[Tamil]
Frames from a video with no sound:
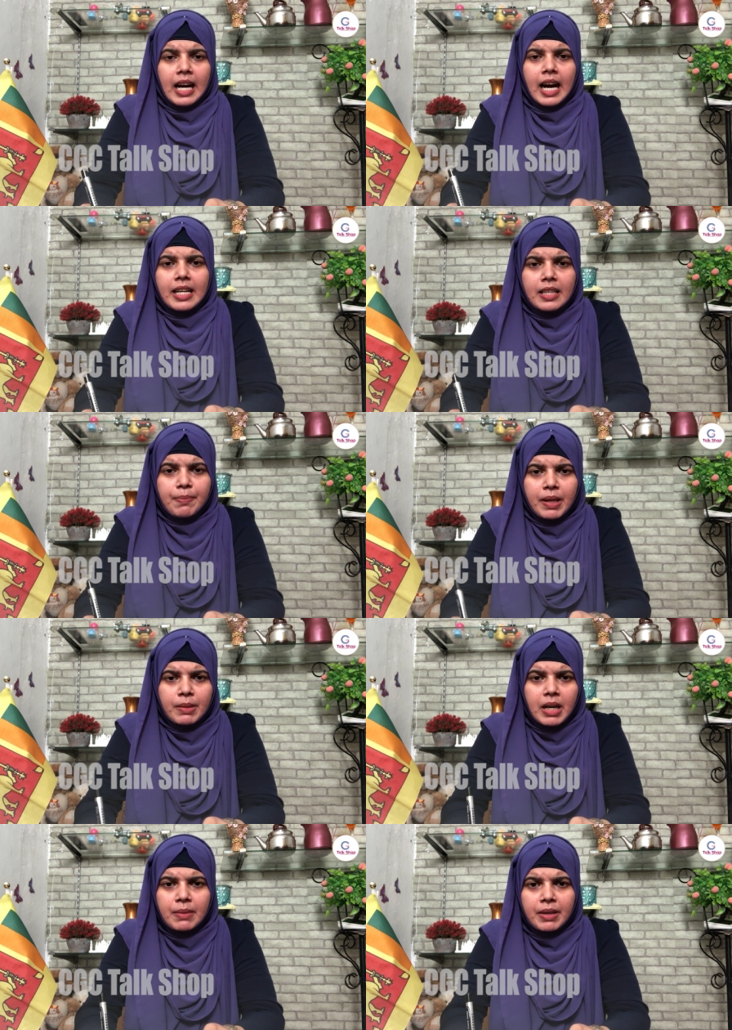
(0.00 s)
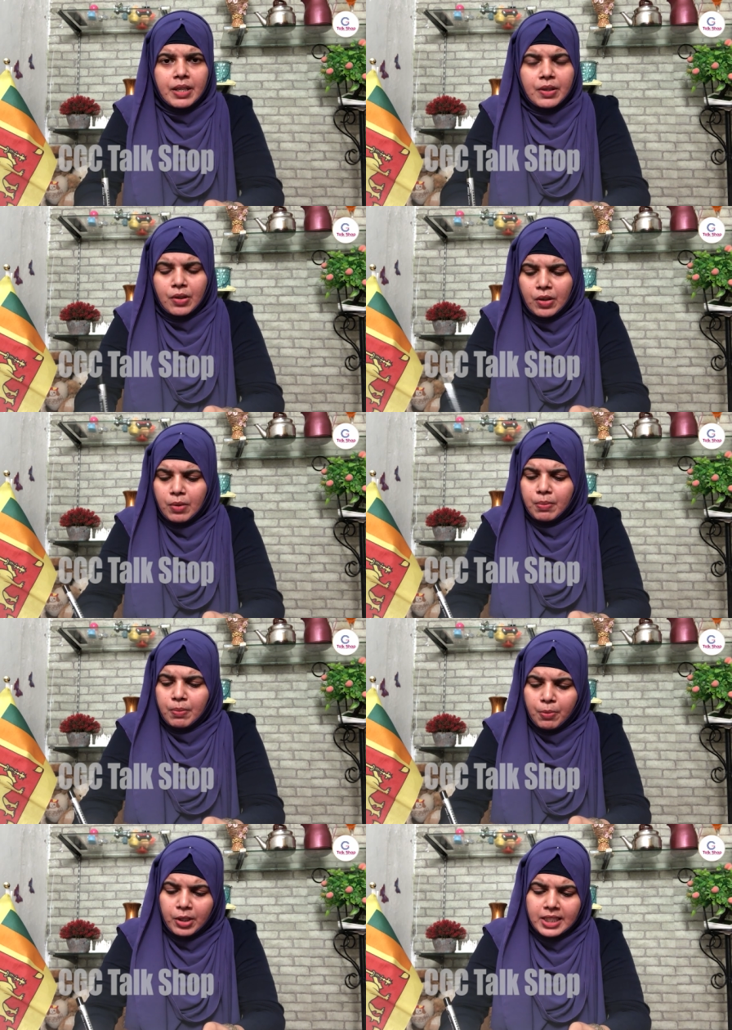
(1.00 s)
யாருக்கு பெரும்பான்மை இருக்கோ
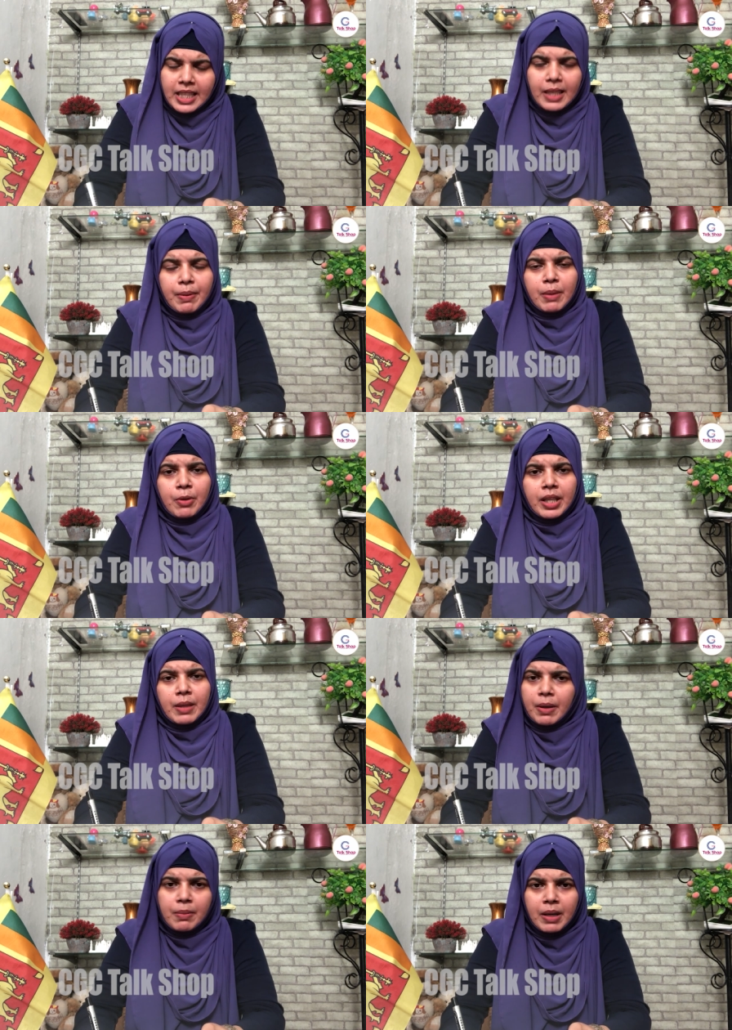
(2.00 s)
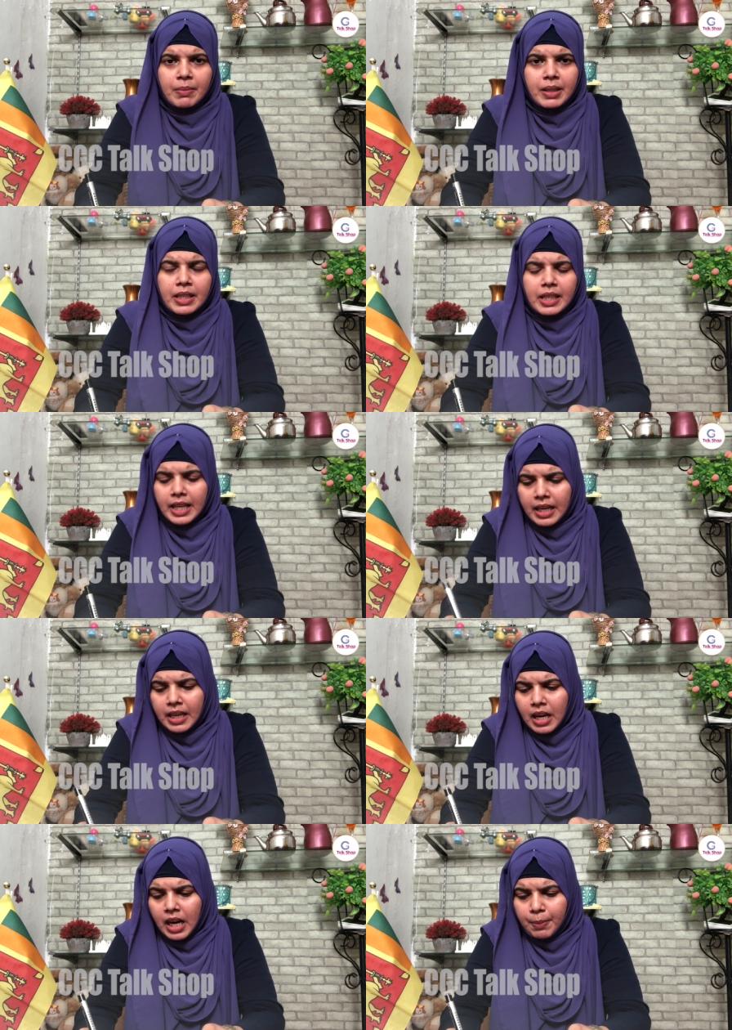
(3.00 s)
பொதுஜன பெருமுனைக்கு பெரும்பான்மை இருக்கு இல்லையா
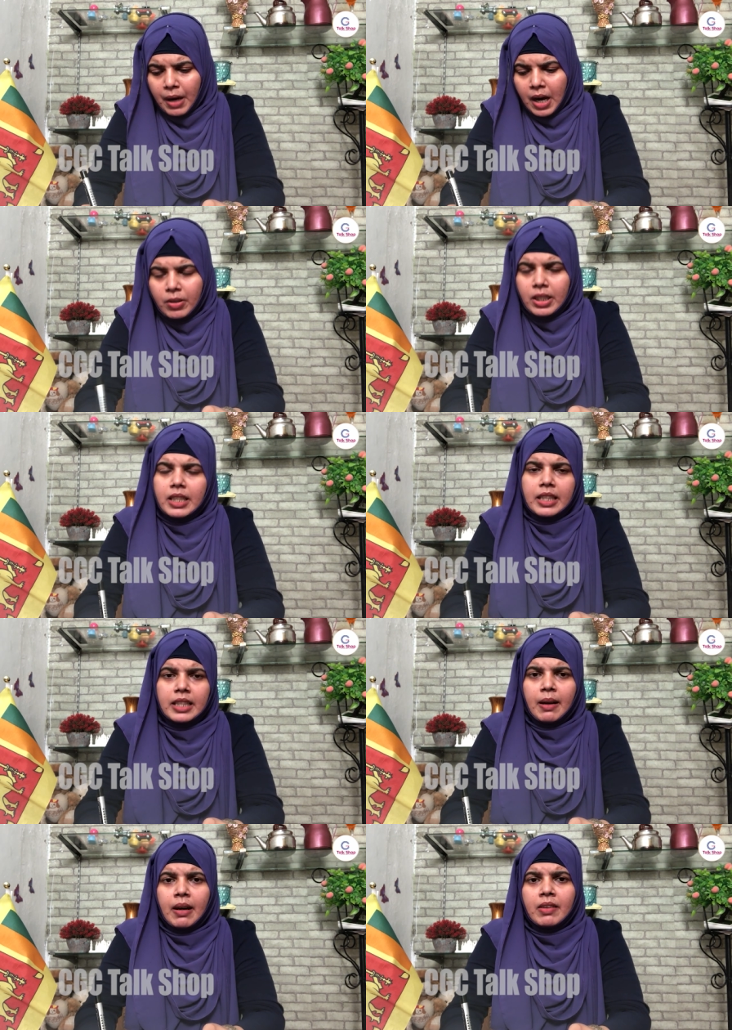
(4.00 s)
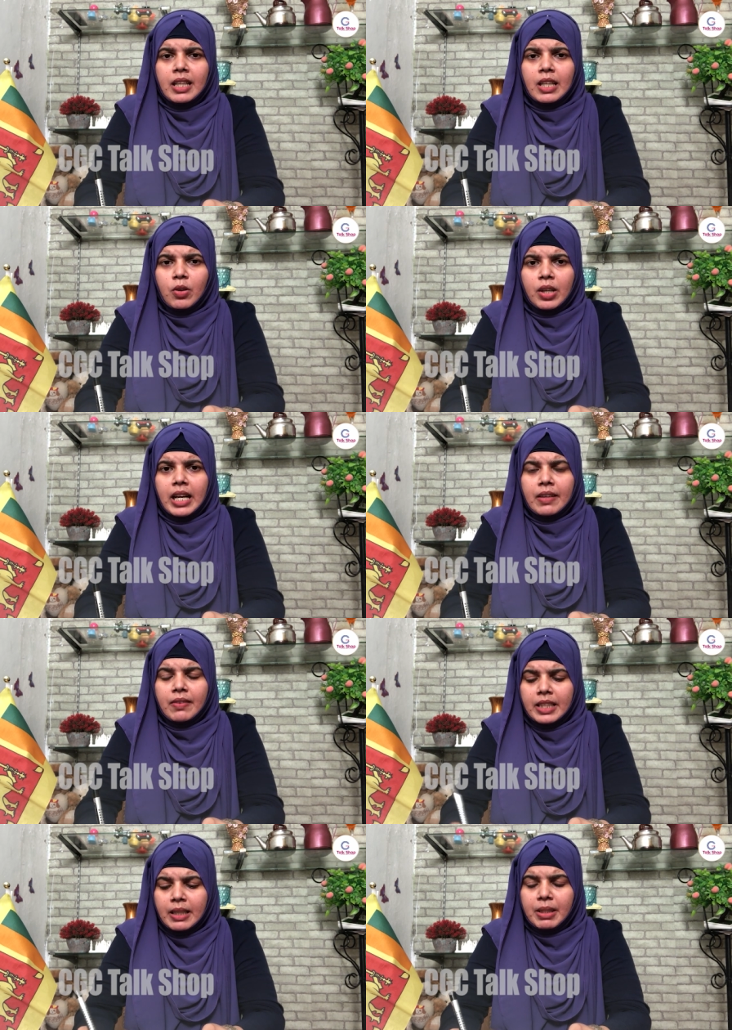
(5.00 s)
அப்போ அவங்களுக்கு நான் அவங்கள ஒரு ஆளை
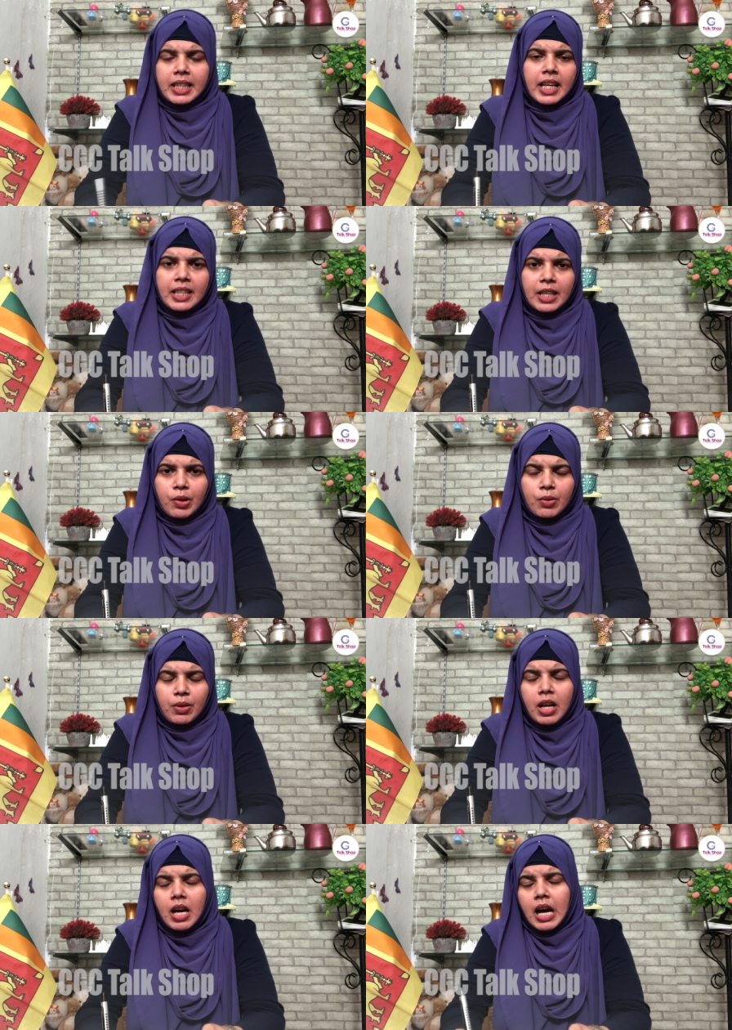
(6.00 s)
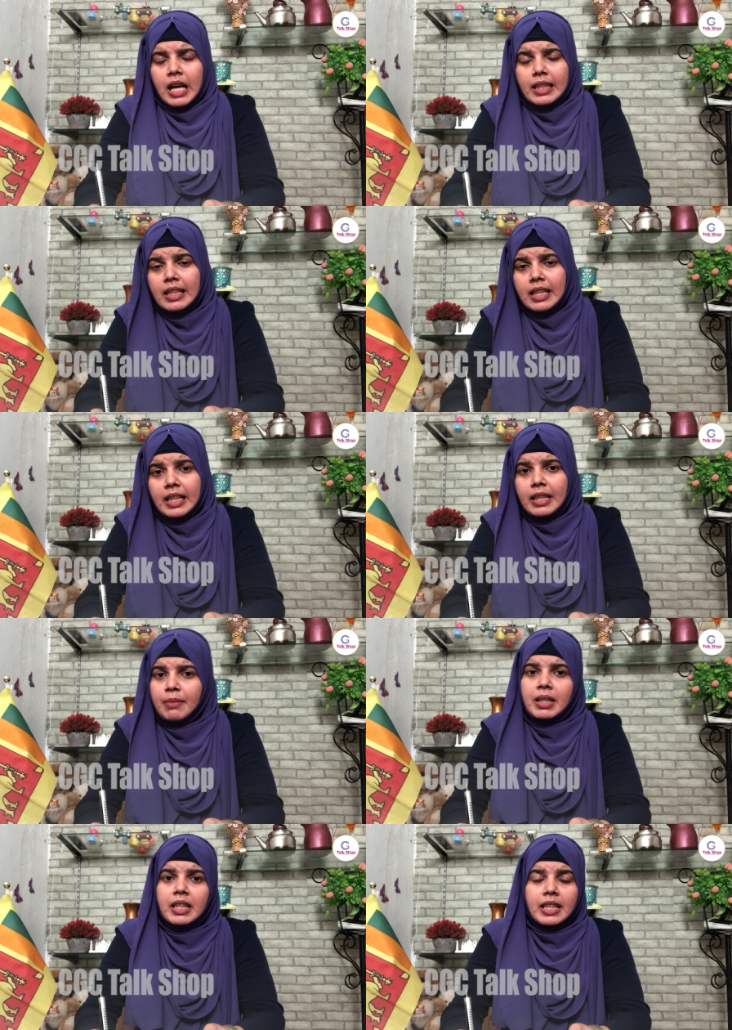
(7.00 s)
வந்து நம்ம தேர்ந்தெடுக்கணும் அதில்
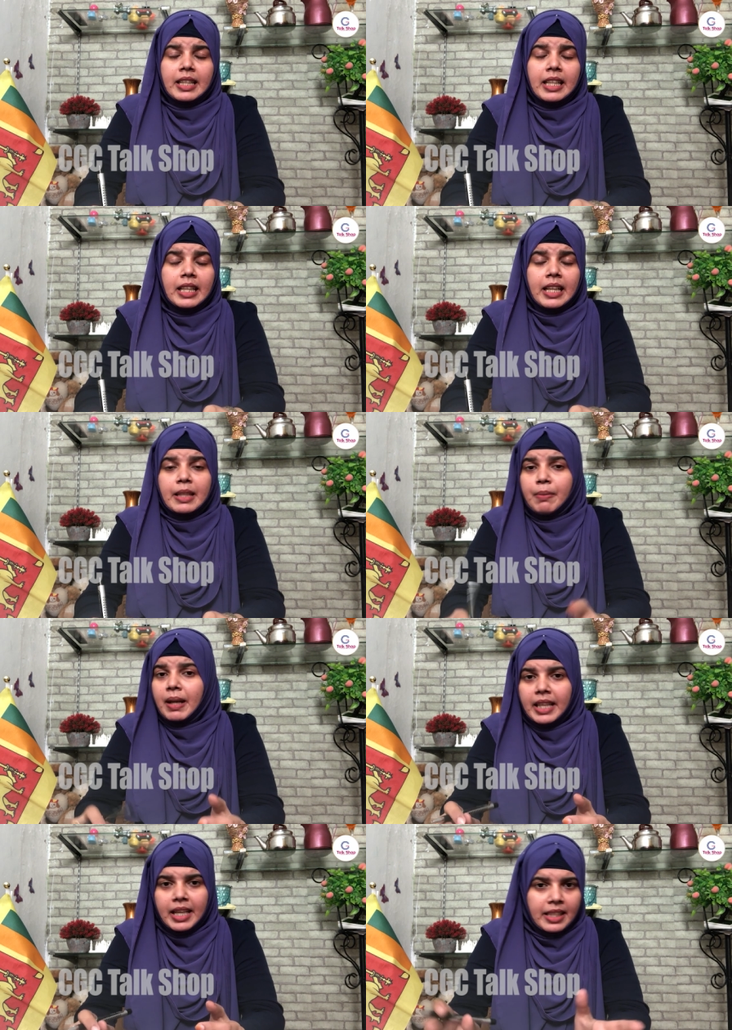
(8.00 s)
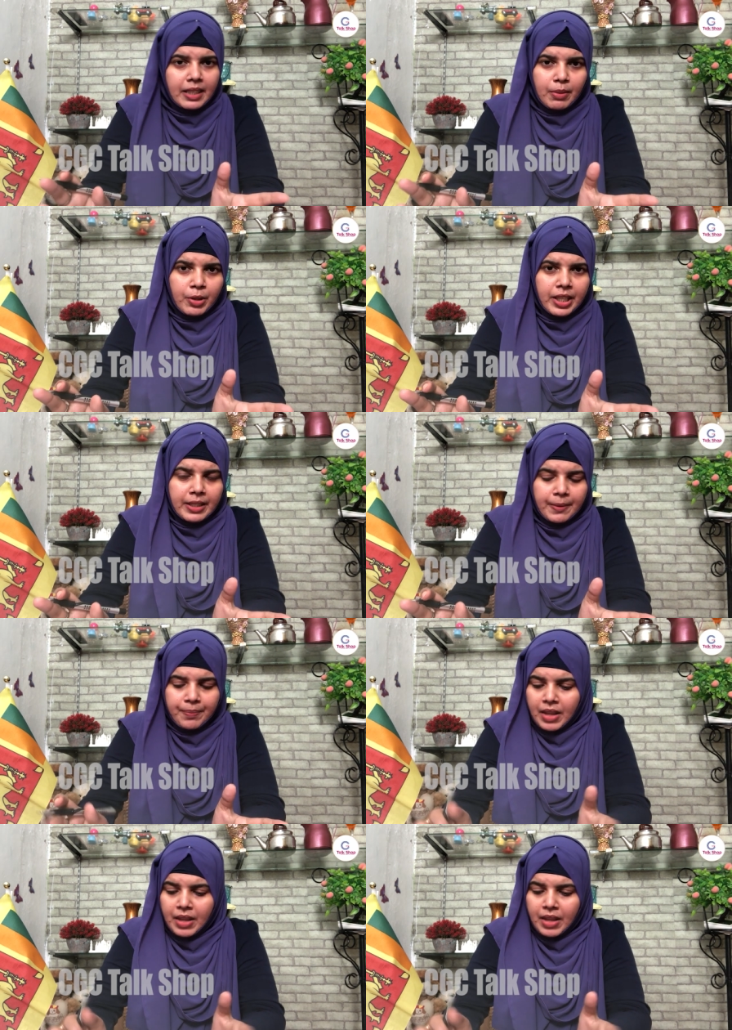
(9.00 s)
நம்ம ரணில கண்டிப்பாக தேர்ந்தெடுக்க முடியாது